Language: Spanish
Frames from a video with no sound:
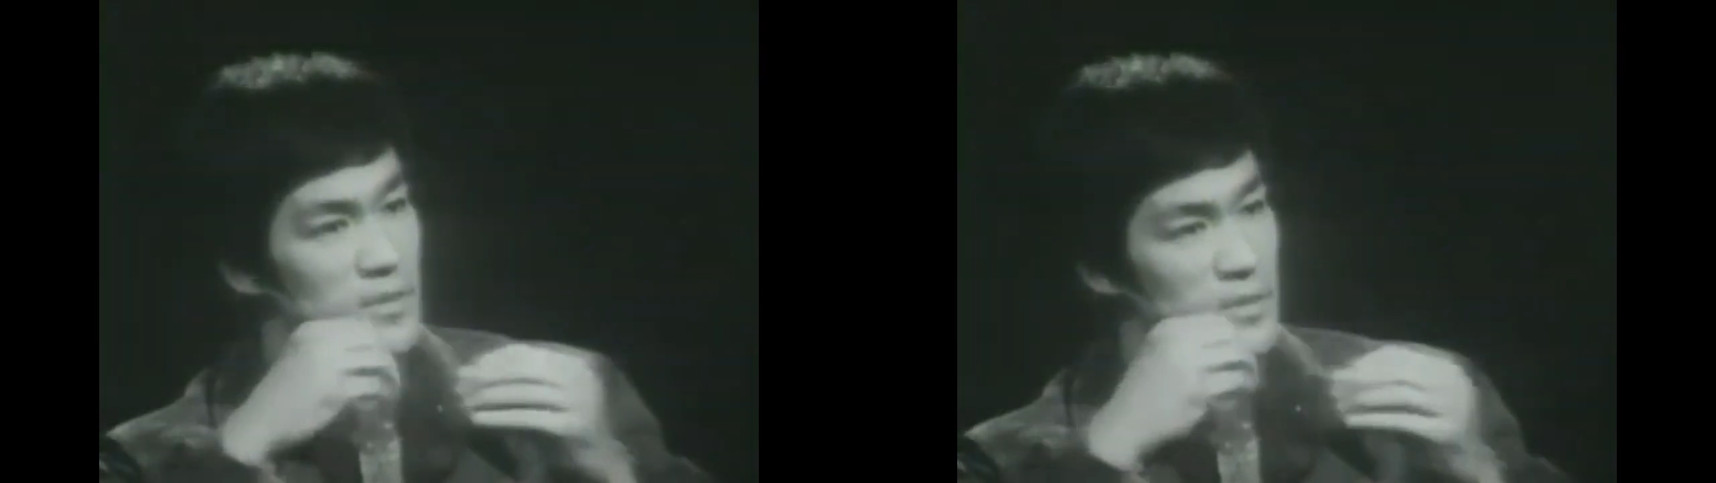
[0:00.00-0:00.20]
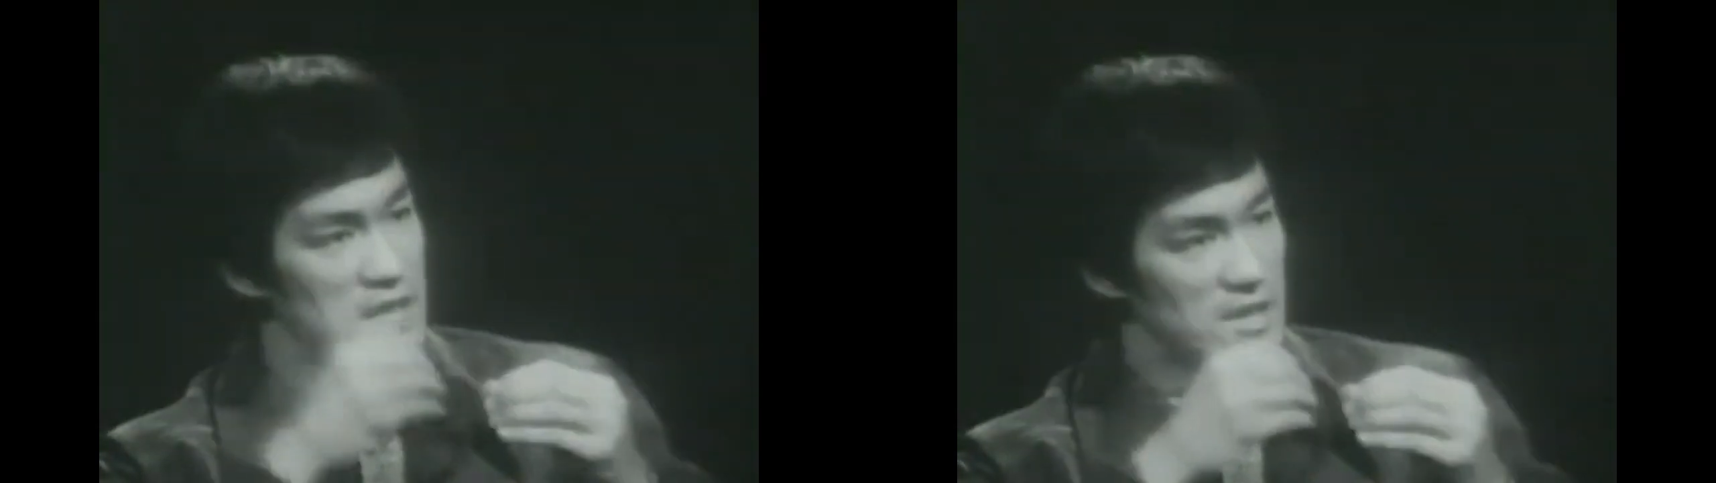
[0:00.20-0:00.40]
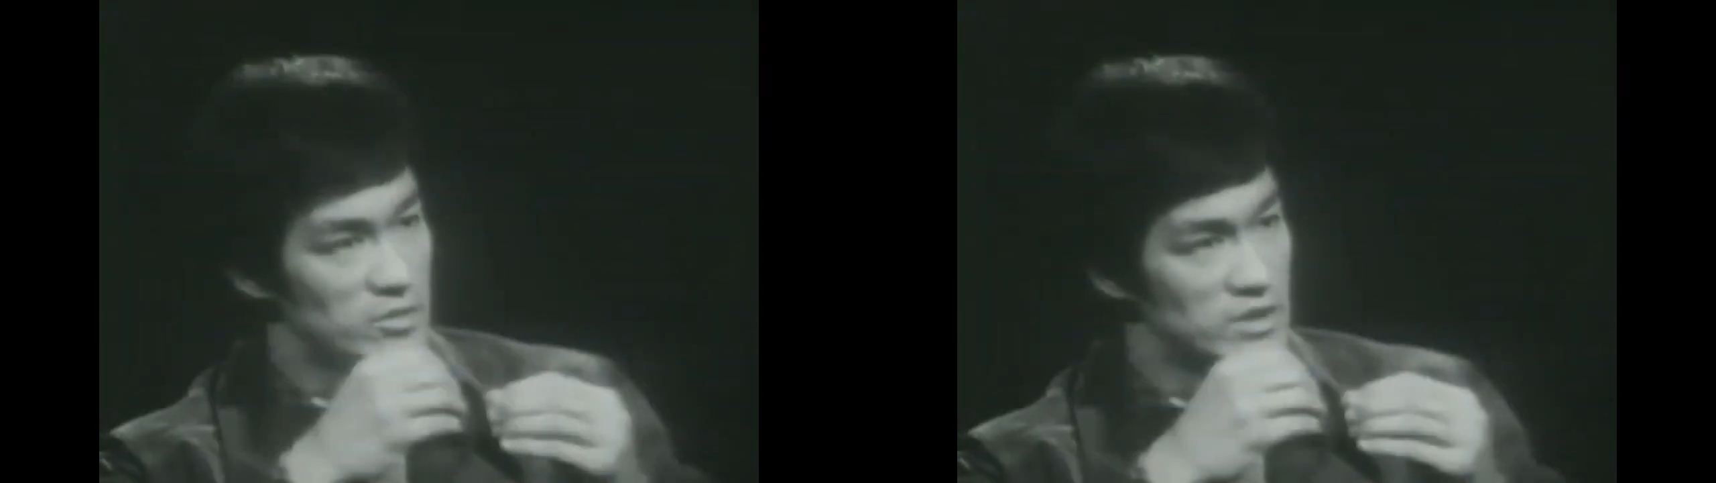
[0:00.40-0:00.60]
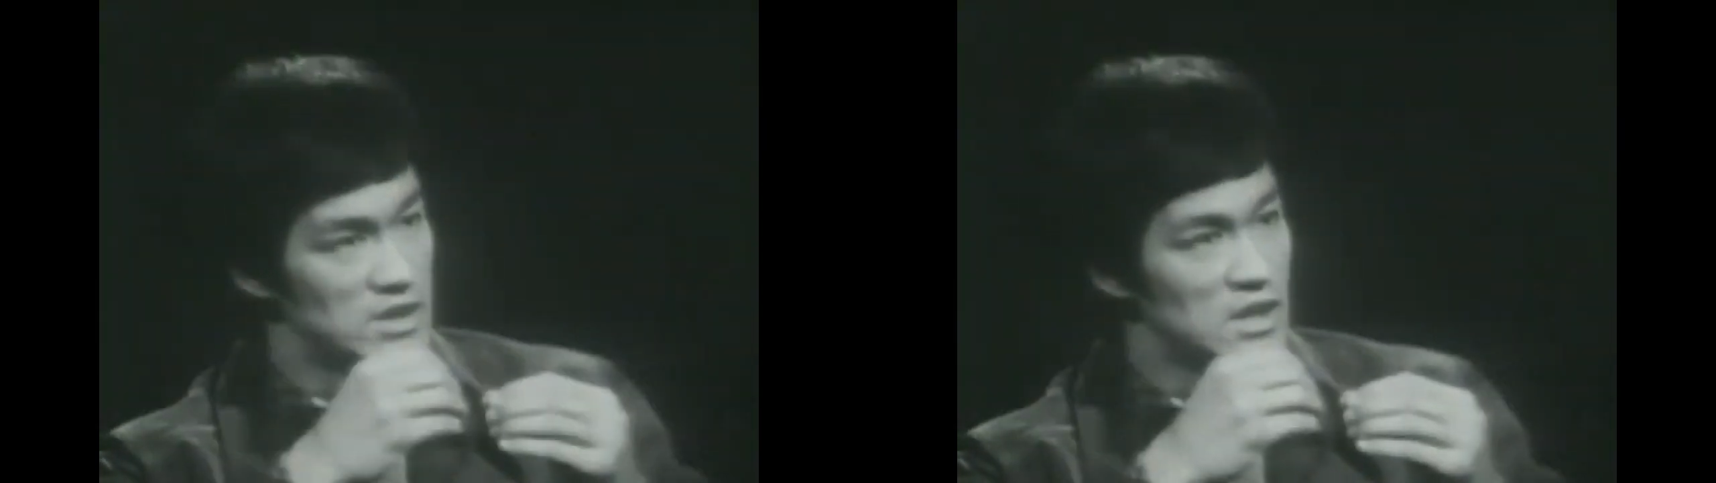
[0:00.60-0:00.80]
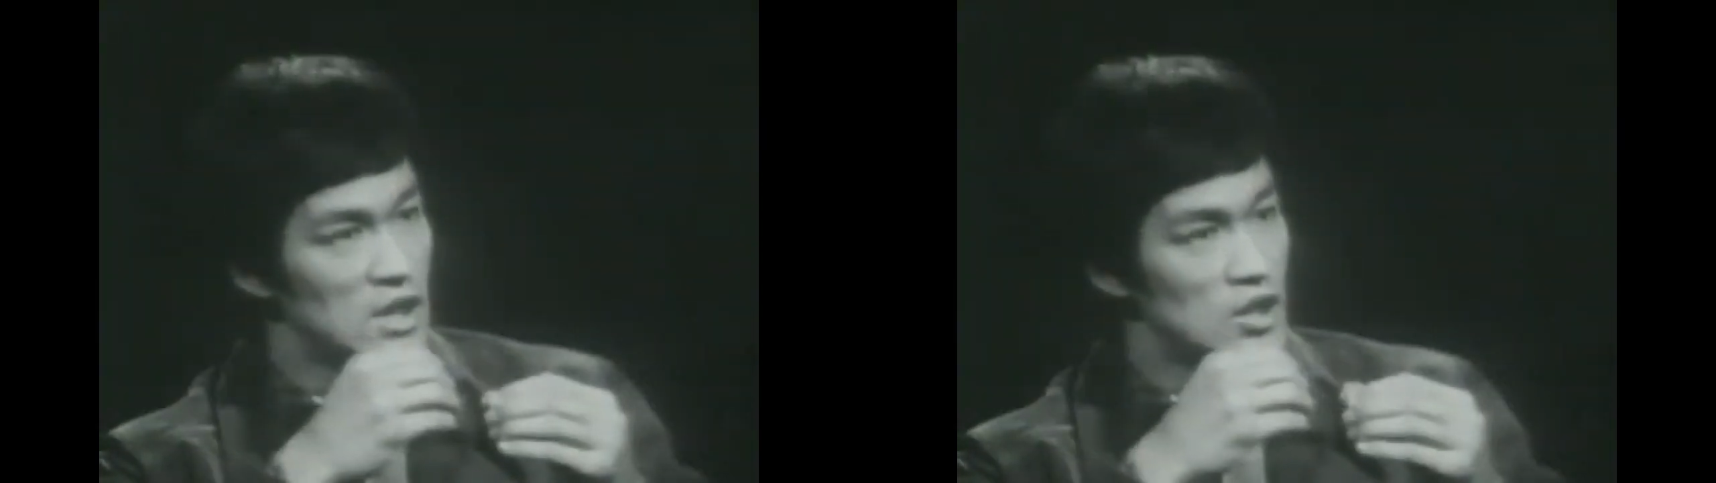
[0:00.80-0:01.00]
que los juegos
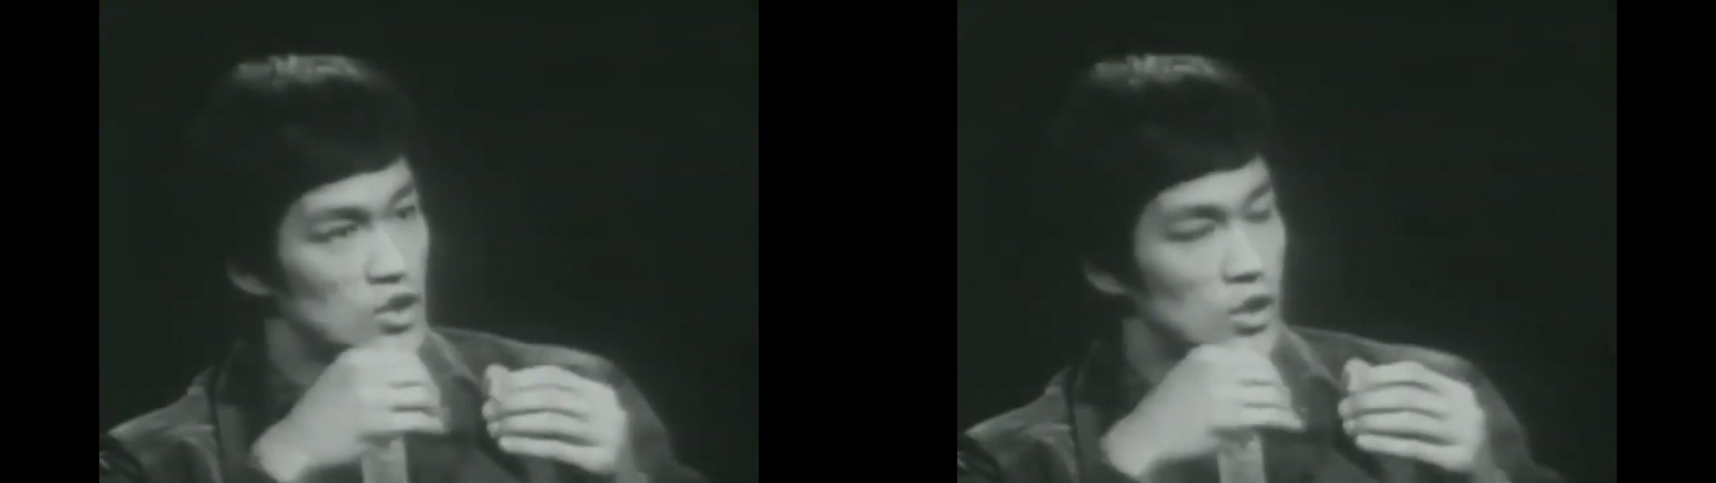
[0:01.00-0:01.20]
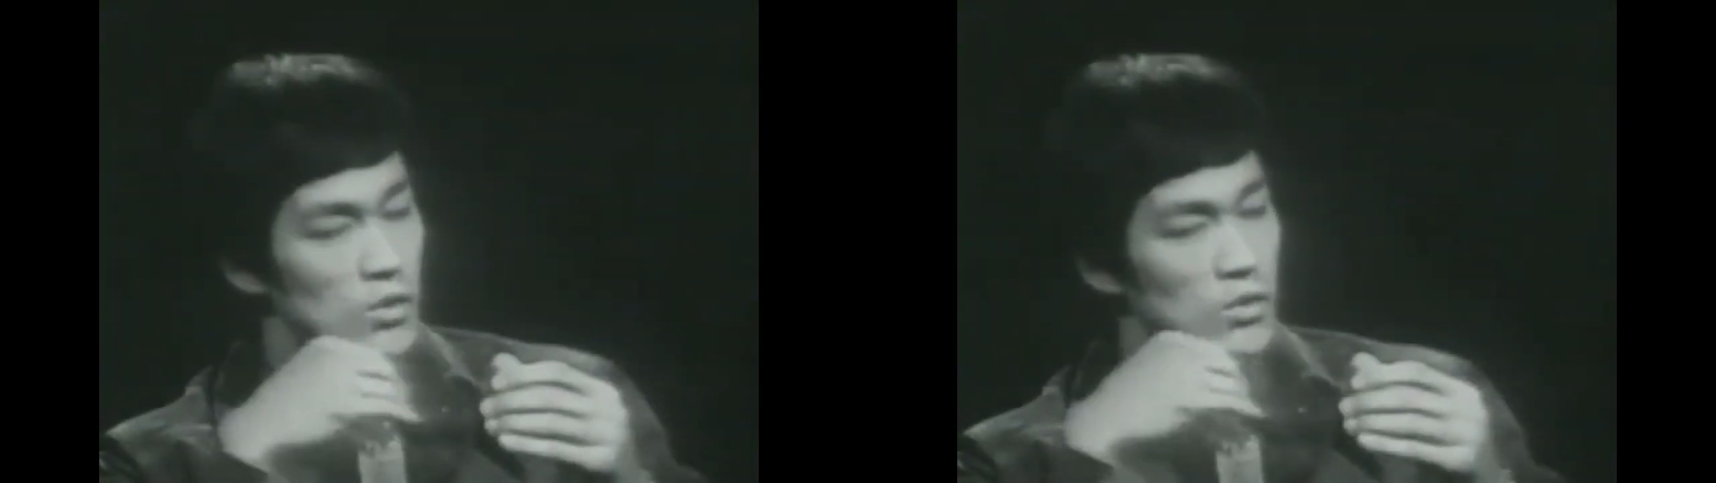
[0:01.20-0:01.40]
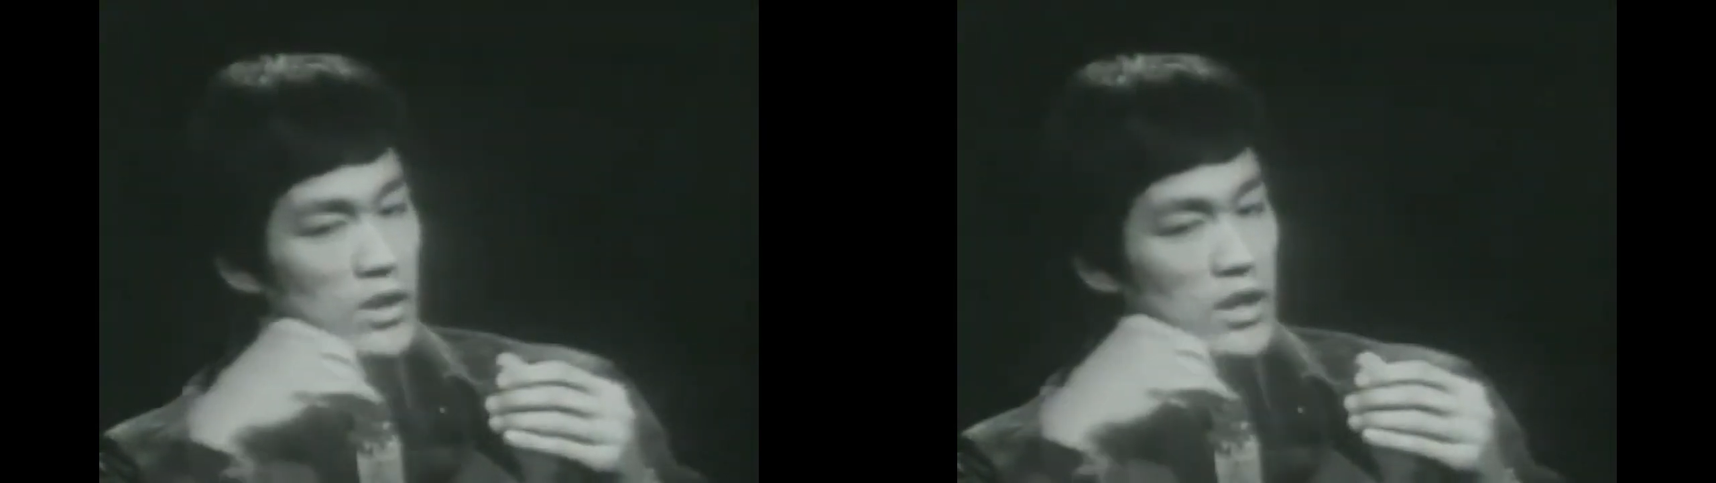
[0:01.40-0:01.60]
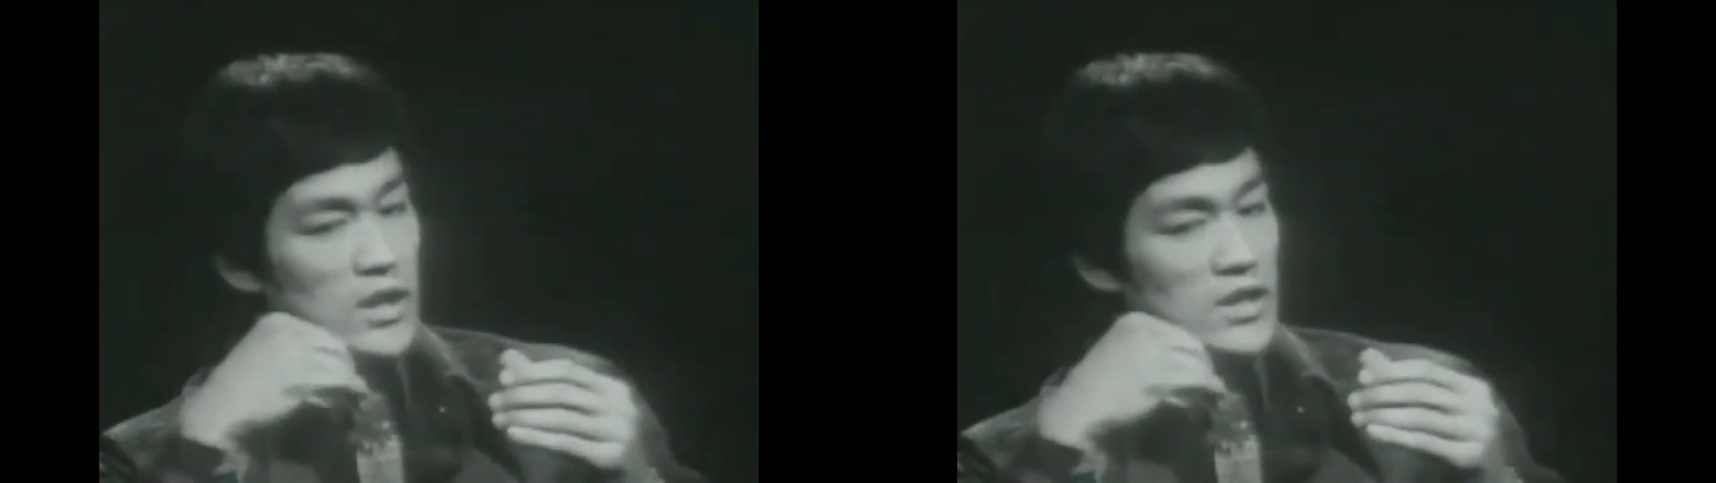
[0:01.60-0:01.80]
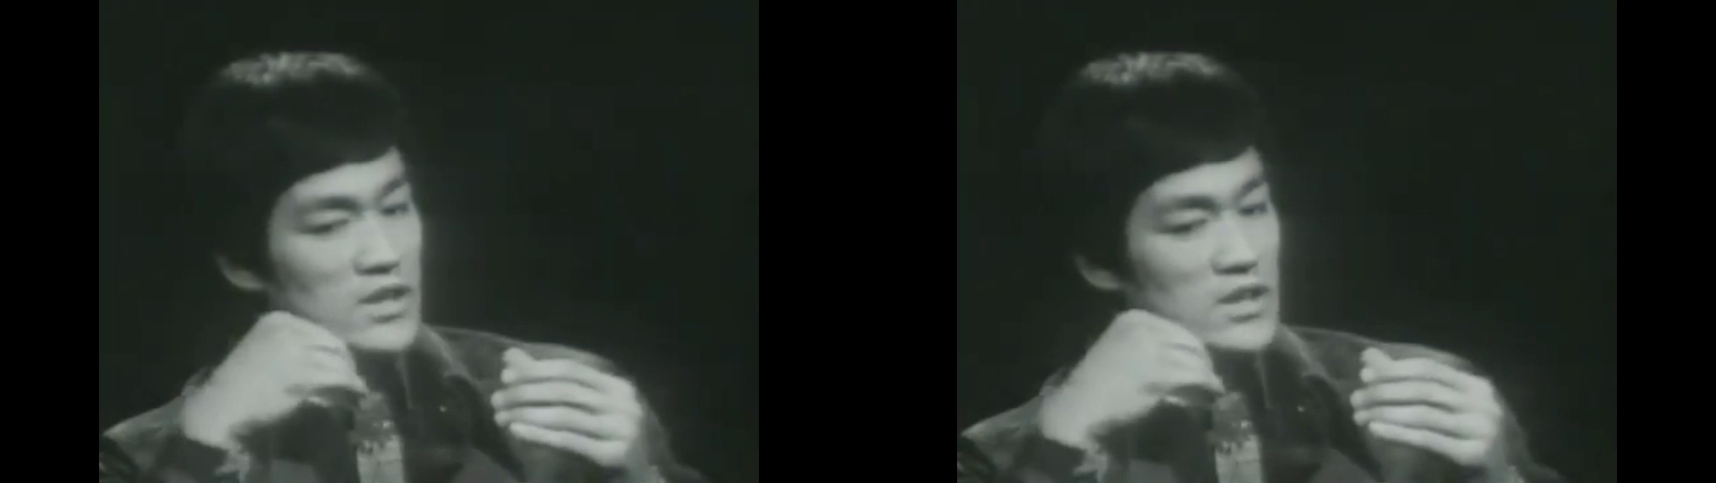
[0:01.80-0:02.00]
salen todos en
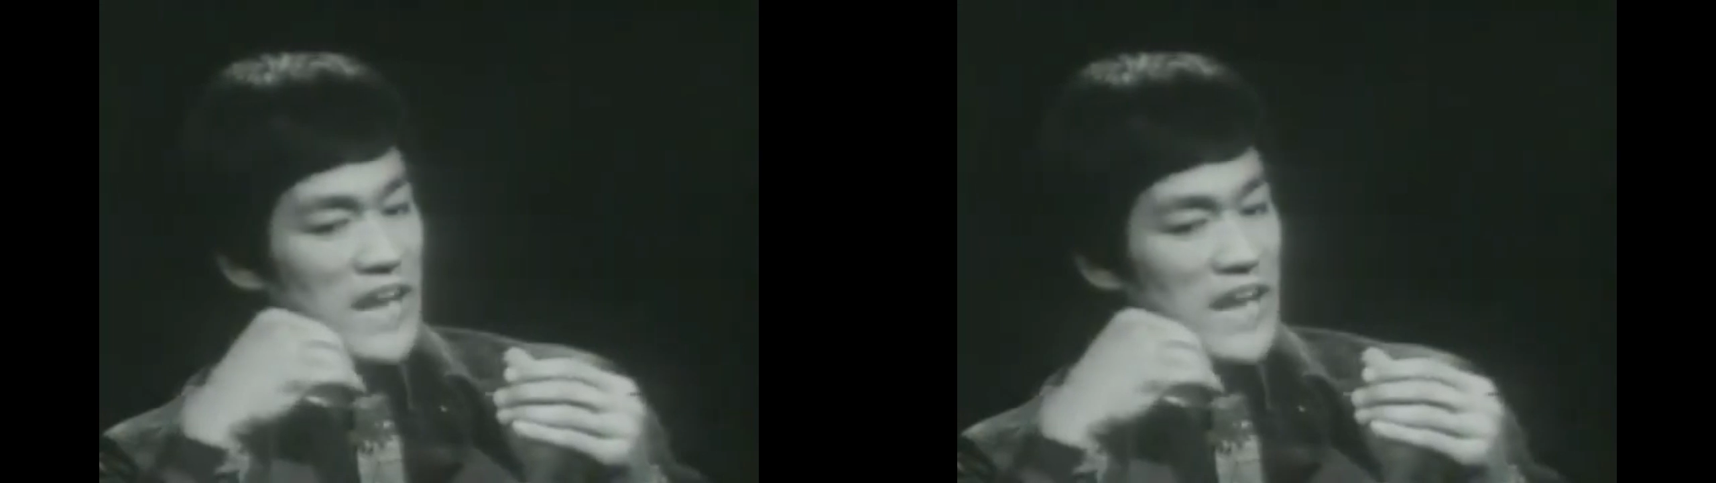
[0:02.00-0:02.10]
PC,